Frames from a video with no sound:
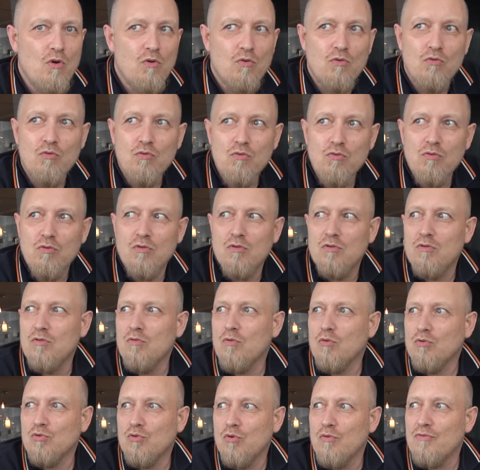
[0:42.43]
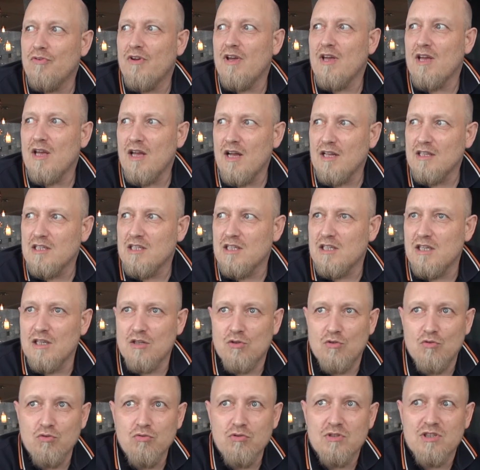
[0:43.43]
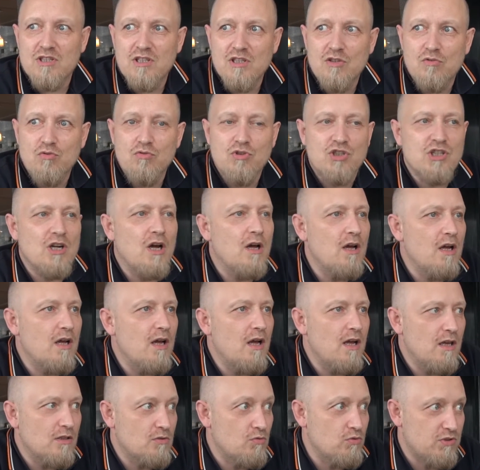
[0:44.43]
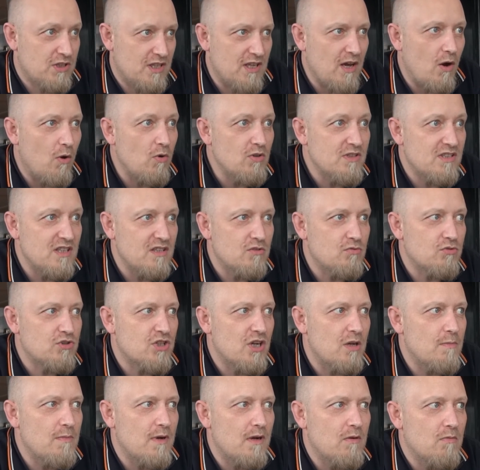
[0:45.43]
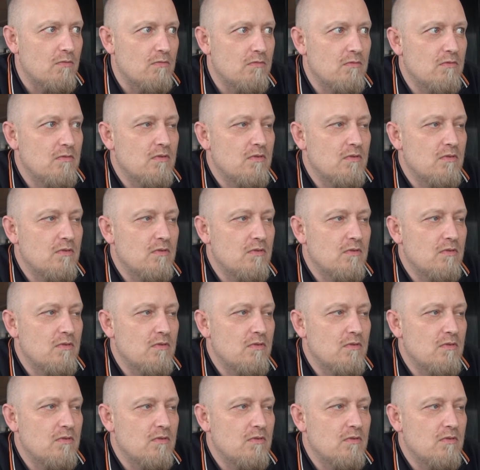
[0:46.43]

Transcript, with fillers: où euh, on devrait éradiquer tout ce qui touche, tout ce qui a osé toucher un ballon.